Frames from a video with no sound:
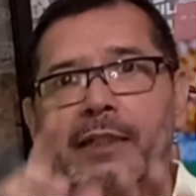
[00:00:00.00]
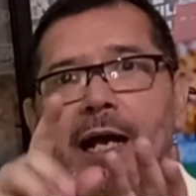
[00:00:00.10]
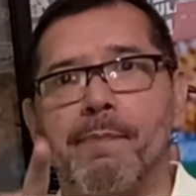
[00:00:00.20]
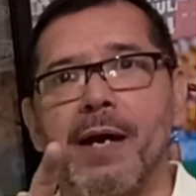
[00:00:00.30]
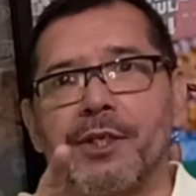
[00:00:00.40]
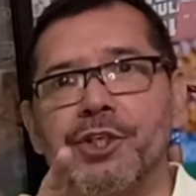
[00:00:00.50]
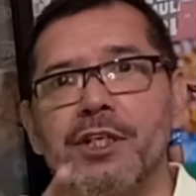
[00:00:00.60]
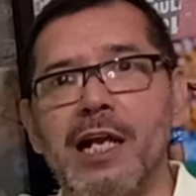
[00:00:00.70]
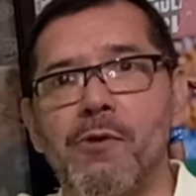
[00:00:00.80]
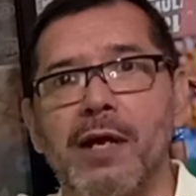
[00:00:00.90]
E a partir
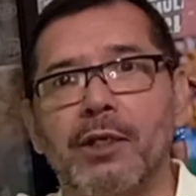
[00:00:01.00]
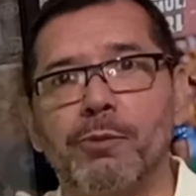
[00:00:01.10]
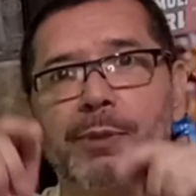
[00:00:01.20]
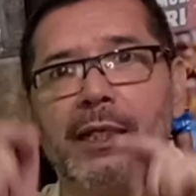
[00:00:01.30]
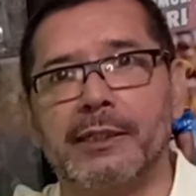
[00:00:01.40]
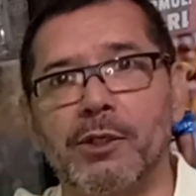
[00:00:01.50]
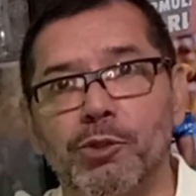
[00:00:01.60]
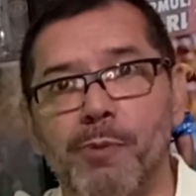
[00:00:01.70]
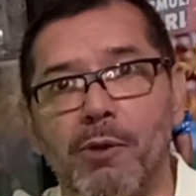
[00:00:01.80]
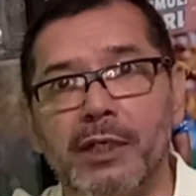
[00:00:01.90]
de agora, no plantão
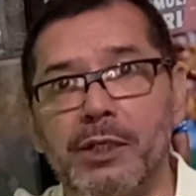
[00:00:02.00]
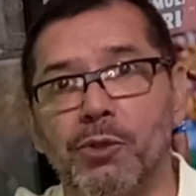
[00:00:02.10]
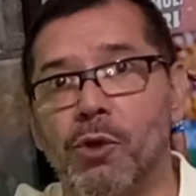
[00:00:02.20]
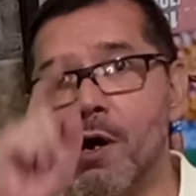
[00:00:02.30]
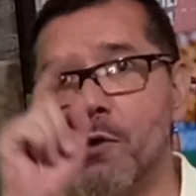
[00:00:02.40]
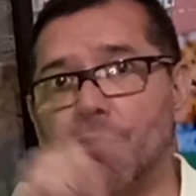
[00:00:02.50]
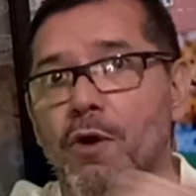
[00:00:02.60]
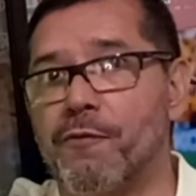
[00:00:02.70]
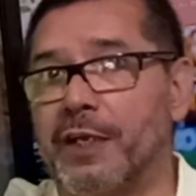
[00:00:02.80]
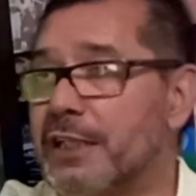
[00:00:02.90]
do Paulinho, no
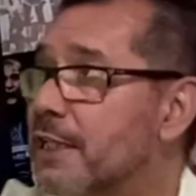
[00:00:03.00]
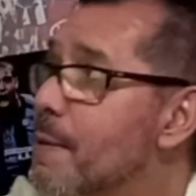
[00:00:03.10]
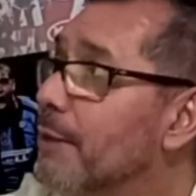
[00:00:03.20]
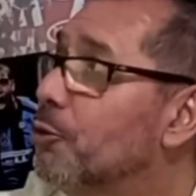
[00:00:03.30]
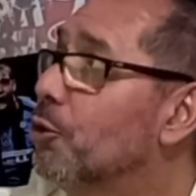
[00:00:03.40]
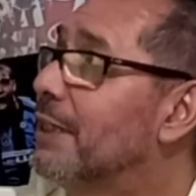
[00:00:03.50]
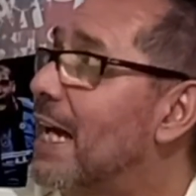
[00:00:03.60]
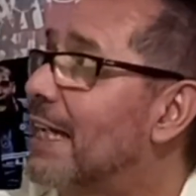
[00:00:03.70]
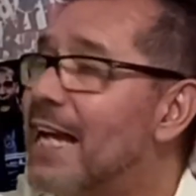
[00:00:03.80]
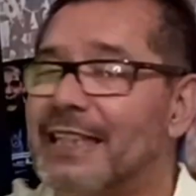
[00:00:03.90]
oferecimento
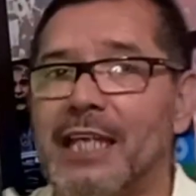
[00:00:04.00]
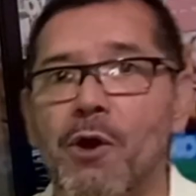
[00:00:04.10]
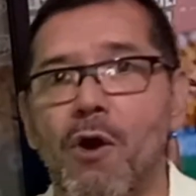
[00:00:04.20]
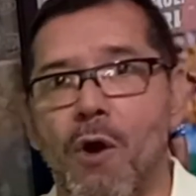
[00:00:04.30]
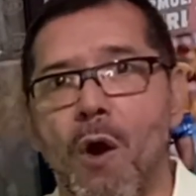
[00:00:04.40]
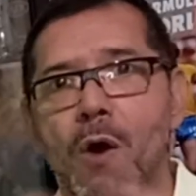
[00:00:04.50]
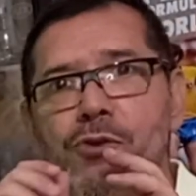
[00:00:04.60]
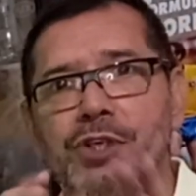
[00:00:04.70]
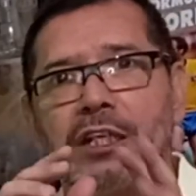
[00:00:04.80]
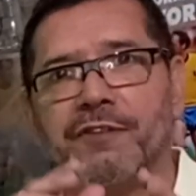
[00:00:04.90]
da KTO,
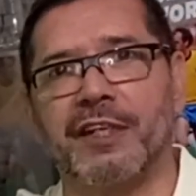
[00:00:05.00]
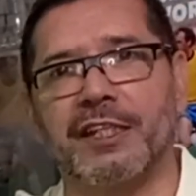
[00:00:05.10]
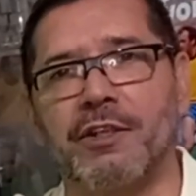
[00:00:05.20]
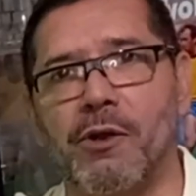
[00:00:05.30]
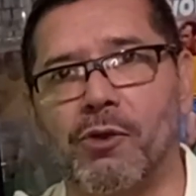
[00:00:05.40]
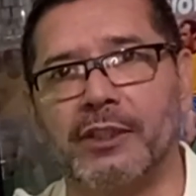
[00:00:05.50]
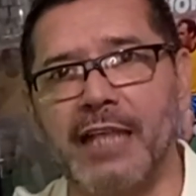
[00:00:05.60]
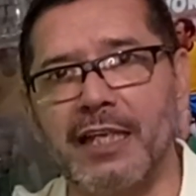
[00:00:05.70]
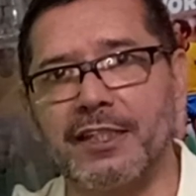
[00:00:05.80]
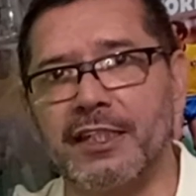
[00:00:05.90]
onde a diversão
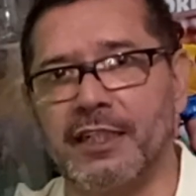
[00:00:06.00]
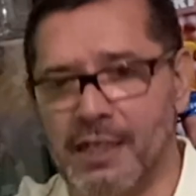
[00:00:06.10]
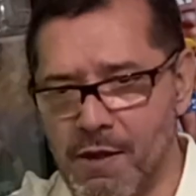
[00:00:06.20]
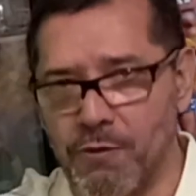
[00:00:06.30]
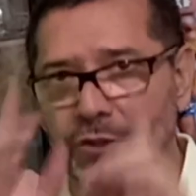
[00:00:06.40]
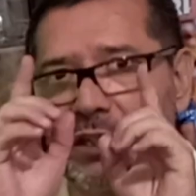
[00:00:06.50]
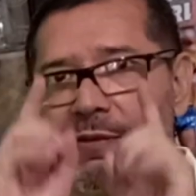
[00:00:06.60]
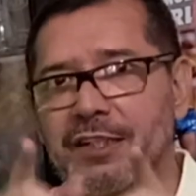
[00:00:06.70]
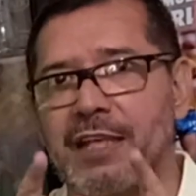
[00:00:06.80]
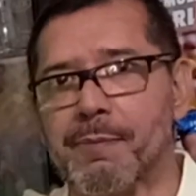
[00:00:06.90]
acontece, você
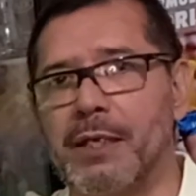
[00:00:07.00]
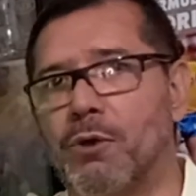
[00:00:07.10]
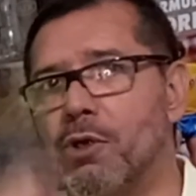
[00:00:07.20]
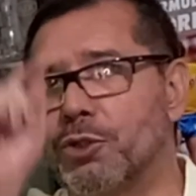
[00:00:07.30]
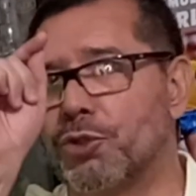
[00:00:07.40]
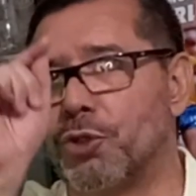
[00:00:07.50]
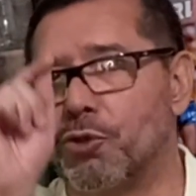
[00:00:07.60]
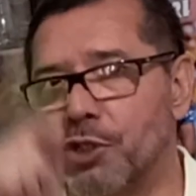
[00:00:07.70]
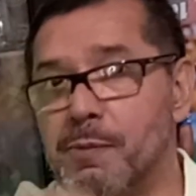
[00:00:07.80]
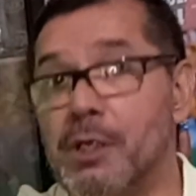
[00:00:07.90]
vai saber onde o seu
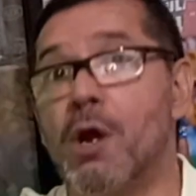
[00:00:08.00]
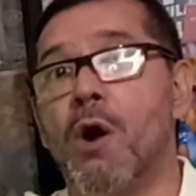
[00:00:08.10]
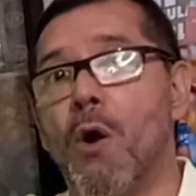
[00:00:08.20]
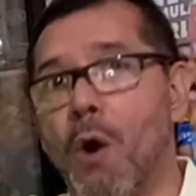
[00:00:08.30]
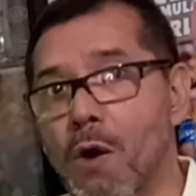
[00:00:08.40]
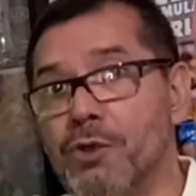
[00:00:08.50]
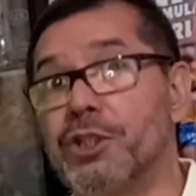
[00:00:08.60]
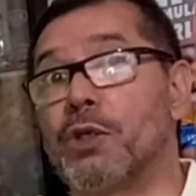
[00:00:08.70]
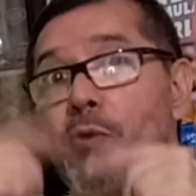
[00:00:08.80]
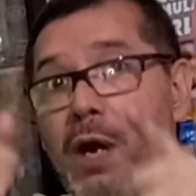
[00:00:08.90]
time,
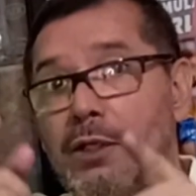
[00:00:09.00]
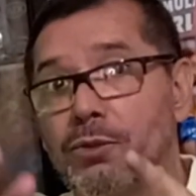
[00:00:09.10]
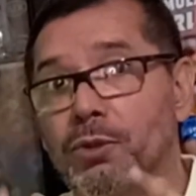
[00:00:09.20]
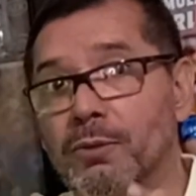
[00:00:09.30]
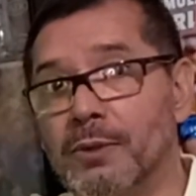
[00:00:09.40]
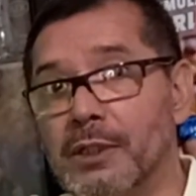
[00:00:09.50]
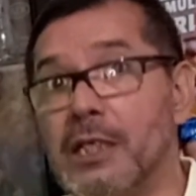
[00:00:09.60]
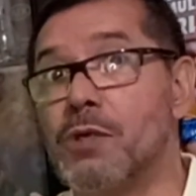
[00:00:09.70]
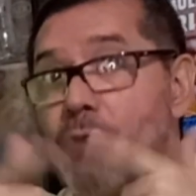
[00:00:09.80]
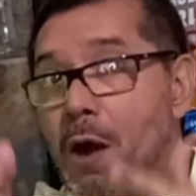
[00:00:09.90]
onde e quando
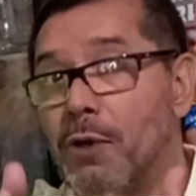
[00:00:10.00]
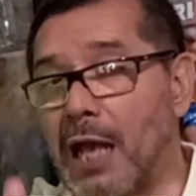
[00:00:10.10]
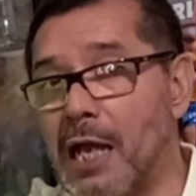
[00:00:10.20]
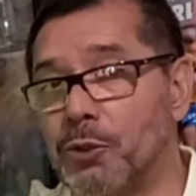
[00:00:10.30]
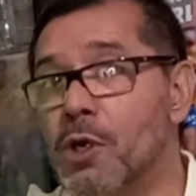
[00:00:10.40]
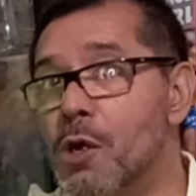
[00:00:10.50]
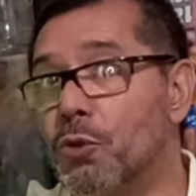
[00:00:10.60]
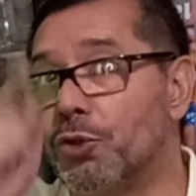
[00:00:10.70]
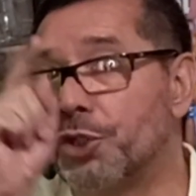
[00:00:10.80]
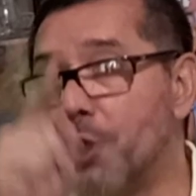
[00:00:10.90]
e em qual horário
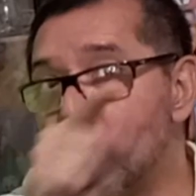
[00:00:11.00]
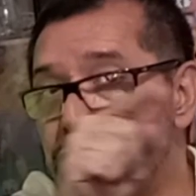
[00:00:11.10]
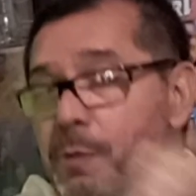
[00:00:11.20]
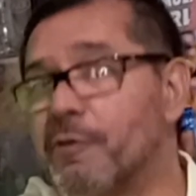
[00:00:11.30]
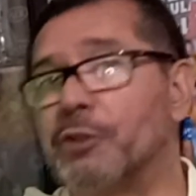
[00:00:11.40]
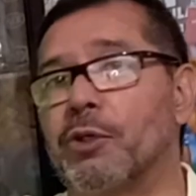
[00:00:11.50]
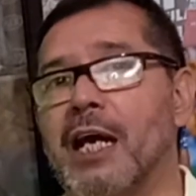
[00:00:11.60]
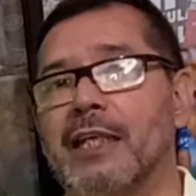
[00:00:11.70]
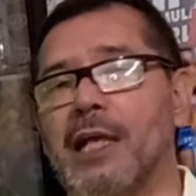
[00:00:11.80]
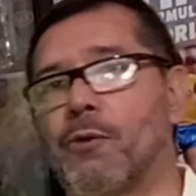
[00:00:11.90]
o seu time vai
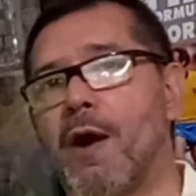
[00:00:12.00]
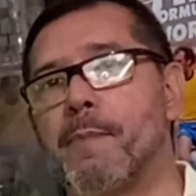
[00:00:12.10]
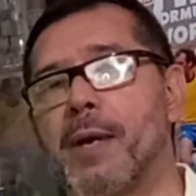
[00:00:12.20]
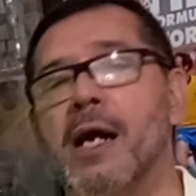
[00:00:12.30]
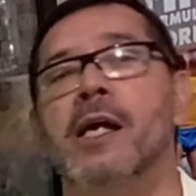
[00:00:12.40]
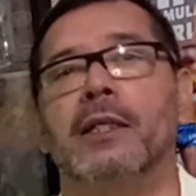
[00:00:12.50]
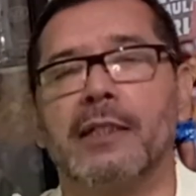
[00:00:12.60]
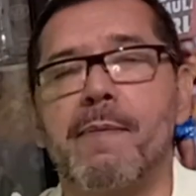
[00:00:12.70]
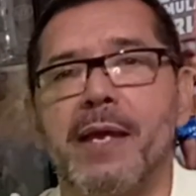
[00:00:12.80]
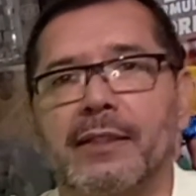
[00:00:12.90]
jogar na Copa
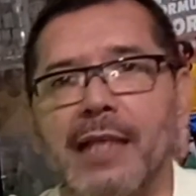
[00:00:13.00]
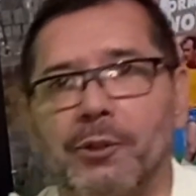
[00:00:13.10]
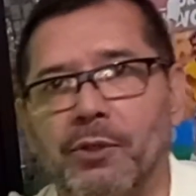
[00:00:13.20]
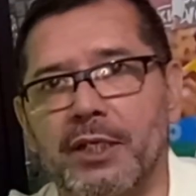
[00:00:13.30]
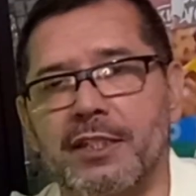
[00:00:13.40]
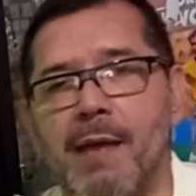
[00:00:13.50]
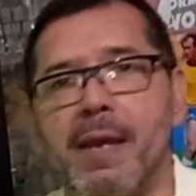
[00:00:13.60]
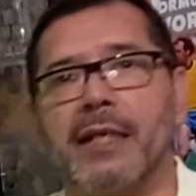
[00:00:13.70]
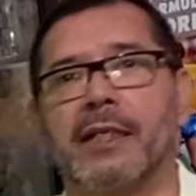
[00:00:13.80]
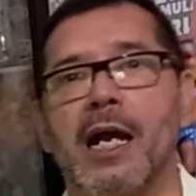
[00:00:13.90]
Libertadores da
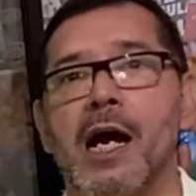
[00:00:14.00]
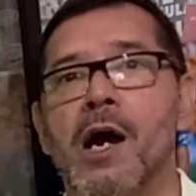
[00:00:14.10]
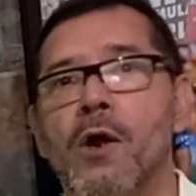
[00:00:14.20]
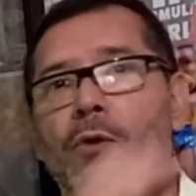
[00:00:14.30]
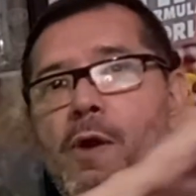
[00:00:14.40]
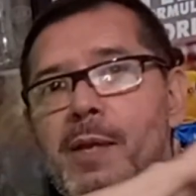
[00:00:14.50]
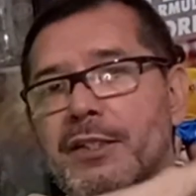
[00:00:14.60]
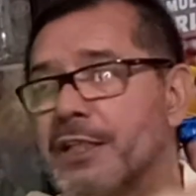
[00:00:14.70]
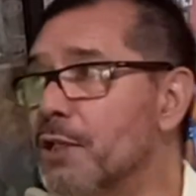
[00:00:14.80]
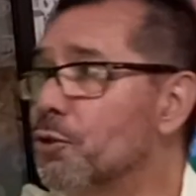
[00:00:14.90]
América.
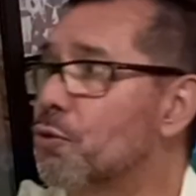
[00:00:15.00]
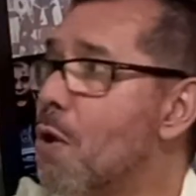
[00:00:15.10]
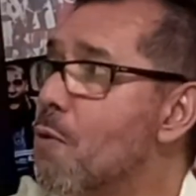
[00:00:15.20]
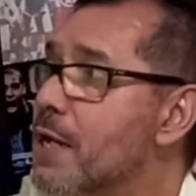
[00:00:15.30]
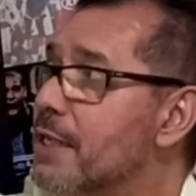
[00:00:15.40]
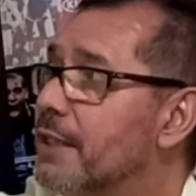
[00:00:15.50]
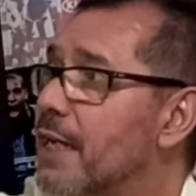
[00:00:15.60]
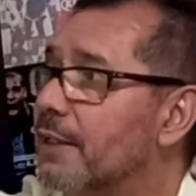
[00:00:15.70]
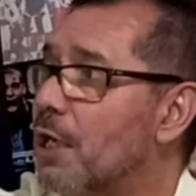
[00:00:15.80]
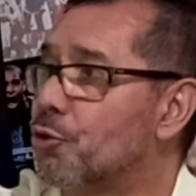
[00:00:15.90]
Começando com o
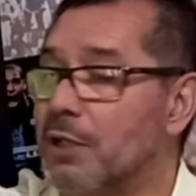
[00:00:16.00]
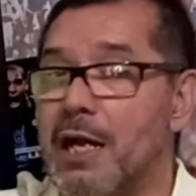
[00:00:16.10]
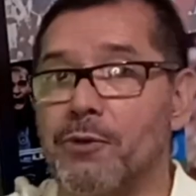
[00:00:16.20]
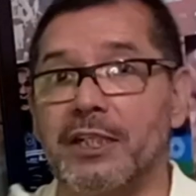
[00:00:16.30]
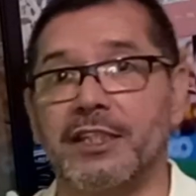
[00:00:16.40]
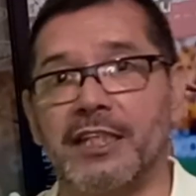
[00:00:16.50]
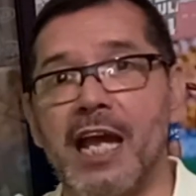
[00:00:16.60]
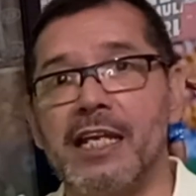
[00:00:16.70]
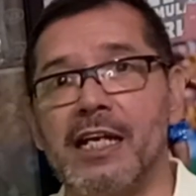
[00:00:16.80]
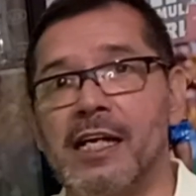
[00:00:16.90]
Internacional, que
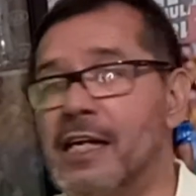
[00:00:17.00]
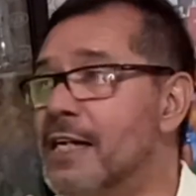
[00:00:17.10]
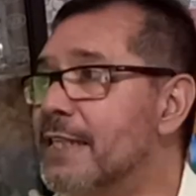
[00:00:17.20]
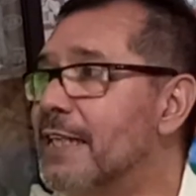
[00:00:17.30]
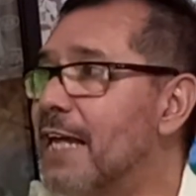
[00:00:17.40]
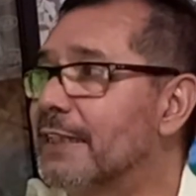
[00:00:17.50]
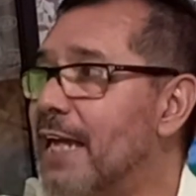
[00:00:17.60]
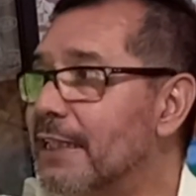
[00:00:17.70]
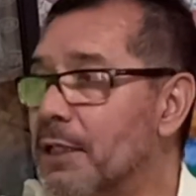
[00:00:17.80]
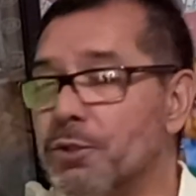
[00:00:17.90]
estreia na
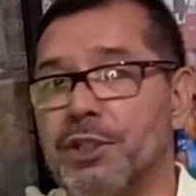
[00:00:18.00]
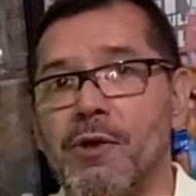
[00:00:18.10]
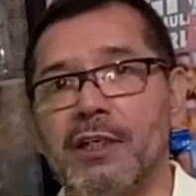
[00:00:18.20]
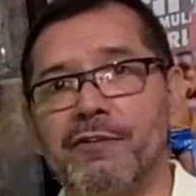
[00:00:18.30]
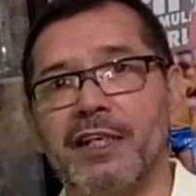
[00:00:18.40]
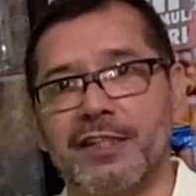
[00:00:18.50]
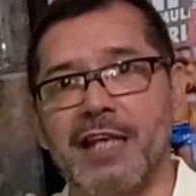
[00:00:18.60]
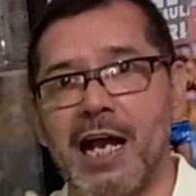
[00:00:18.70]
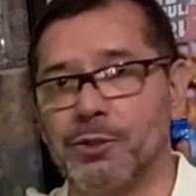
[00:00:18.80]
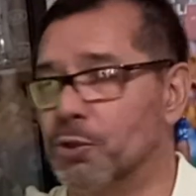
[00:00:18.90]
data do seu
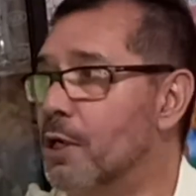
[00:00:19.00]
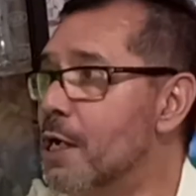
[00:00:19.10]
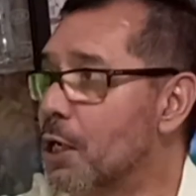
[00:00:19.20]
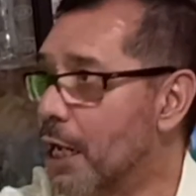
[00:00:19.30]
aniversário.